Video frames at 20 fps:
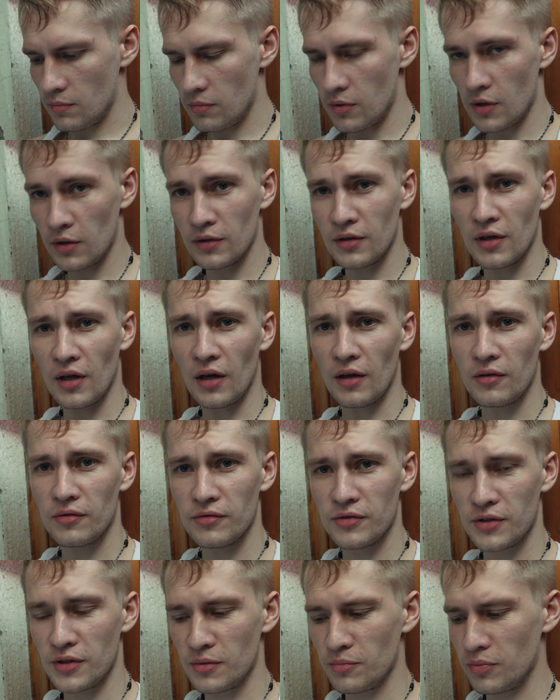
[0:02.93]
погнали.
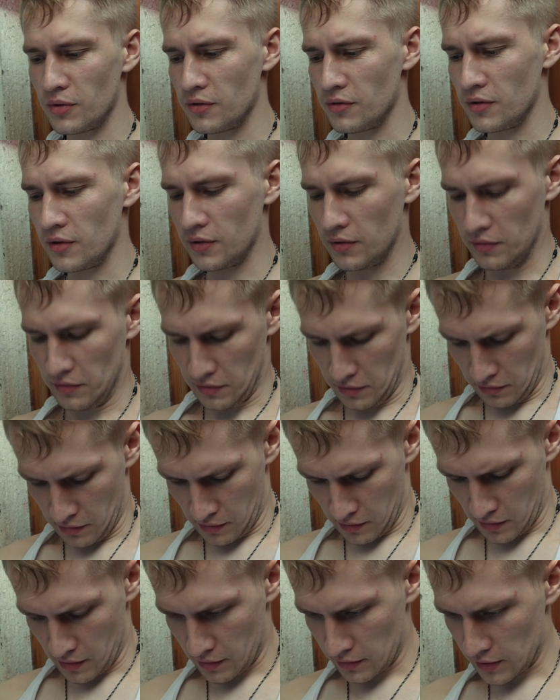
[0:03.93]
Всем привет. С
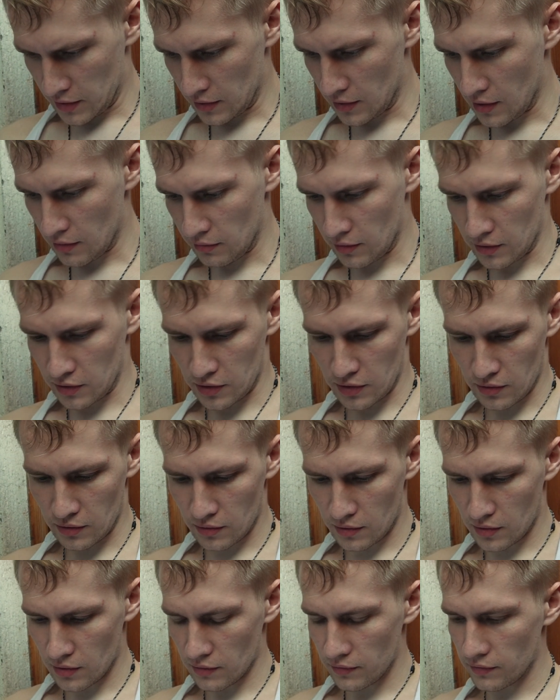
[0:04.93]
вами, как всегда, Влад
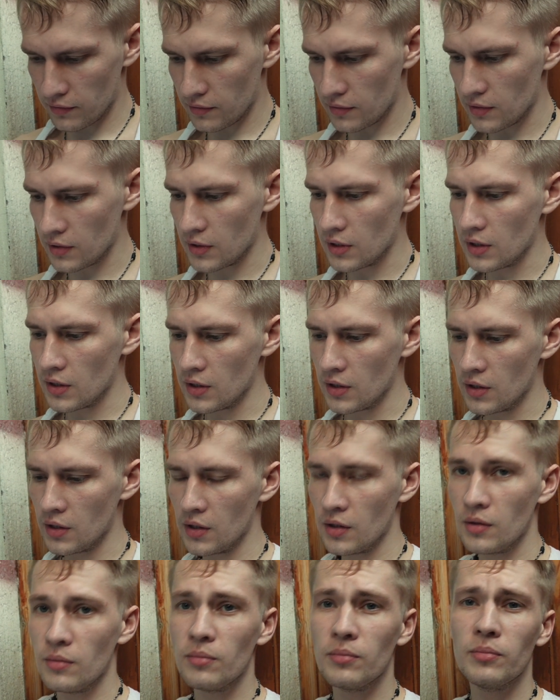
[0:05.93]
Широков.
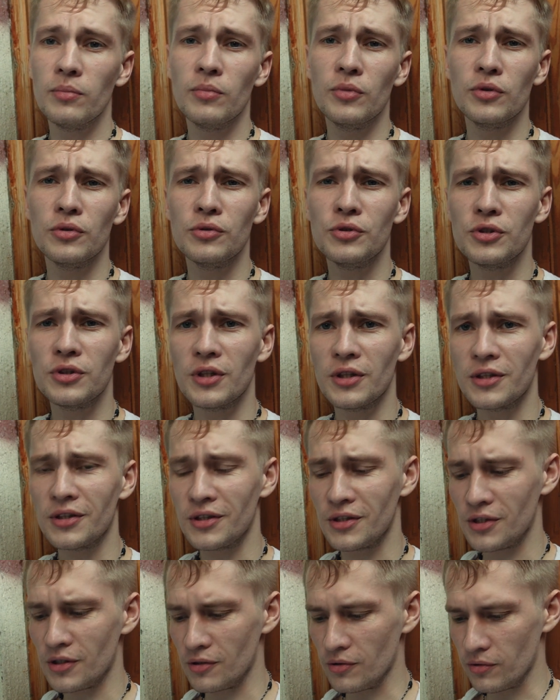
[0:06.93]
Буду читать
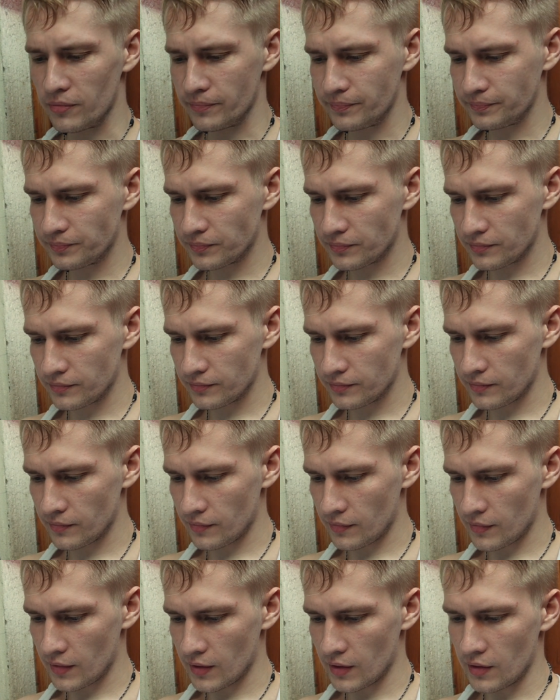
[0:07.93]
книгу.
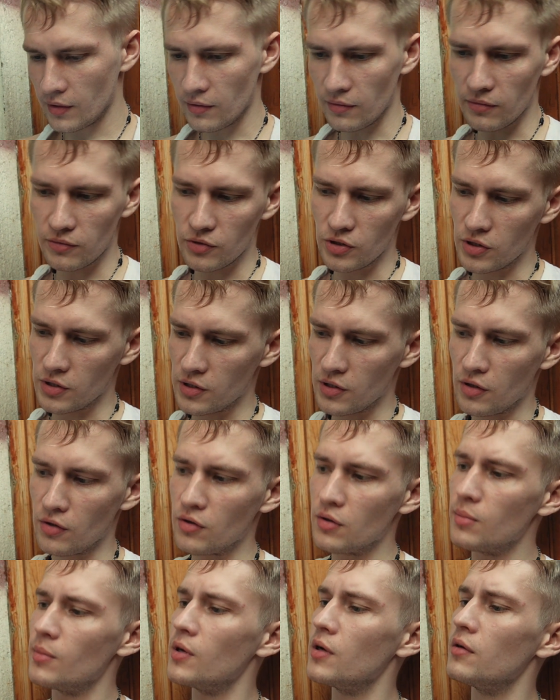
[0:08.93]
Уже
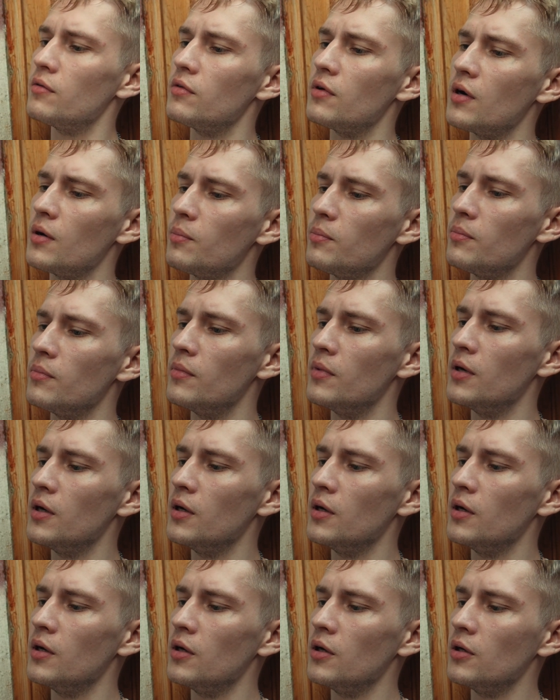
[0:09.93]
знакомая вам
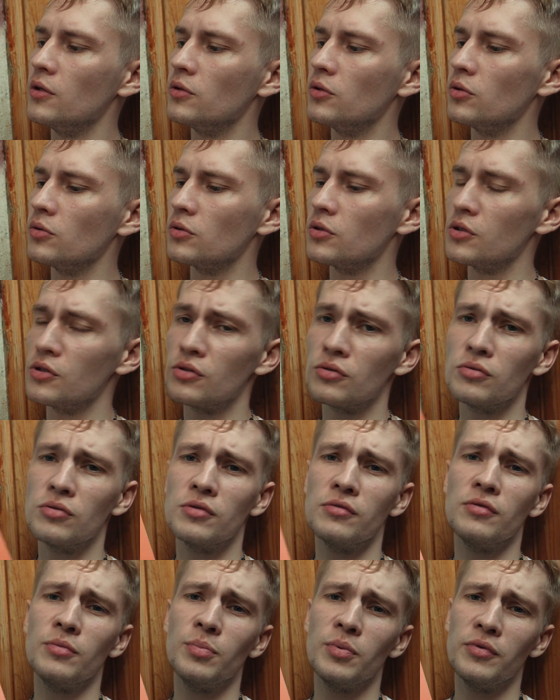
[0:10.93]
«Тонкое
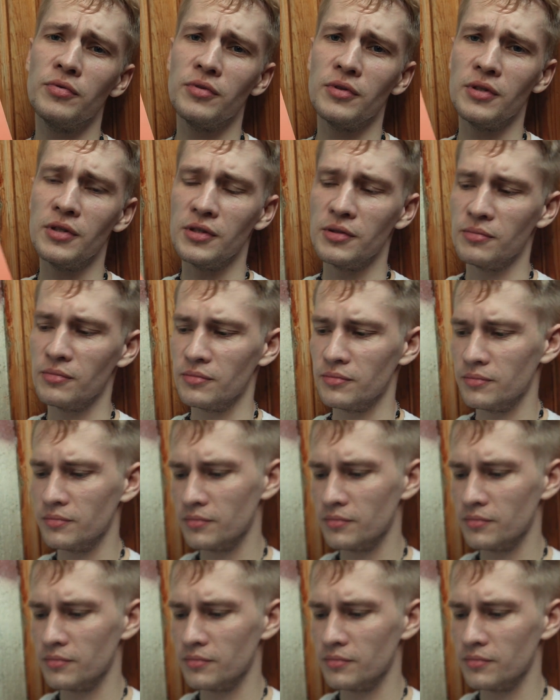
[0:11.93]
искусство пофигизма».